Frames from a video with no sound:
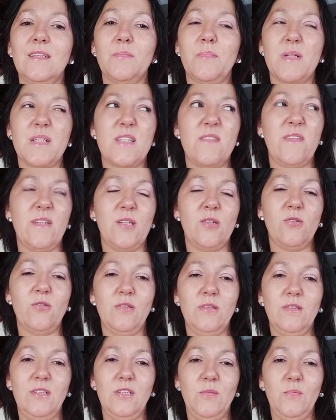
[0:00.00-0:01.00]
Chyba z dwa
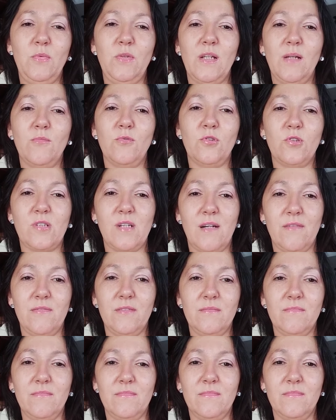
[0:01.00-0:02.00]
tygodnie nie pijam już
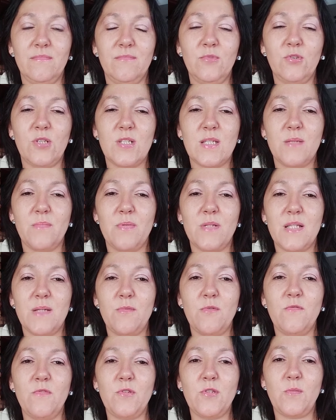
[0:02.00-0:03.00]
kawy. Muszę sobie
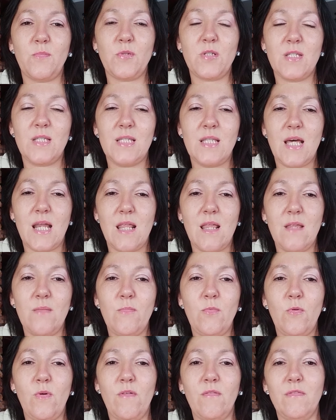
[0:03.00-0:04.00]
zamówić to przez
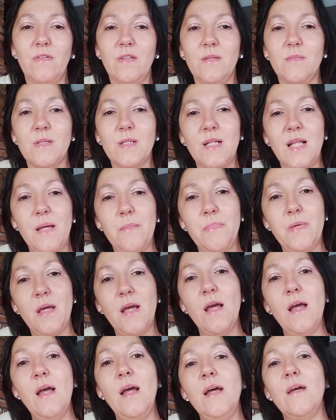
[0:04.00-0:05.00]
internet, byłam w jednym
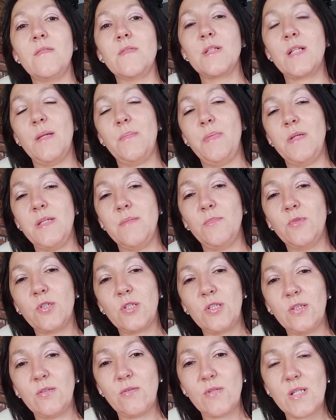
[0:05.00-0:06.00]
sklepie, w sklepie nie
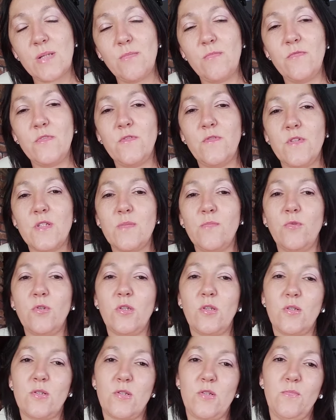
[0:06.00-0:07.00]
można tego zamówić, więc
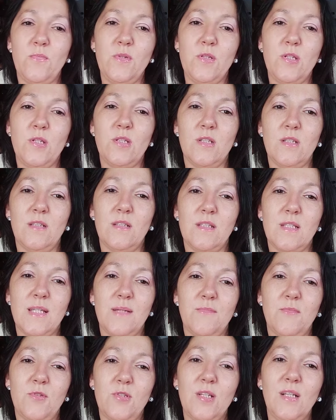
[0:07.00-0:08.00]
muszę to zrobić e,
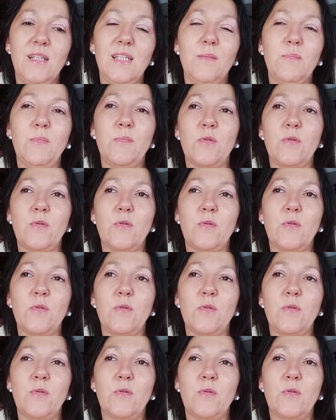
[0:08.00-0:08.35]
samodzielnie.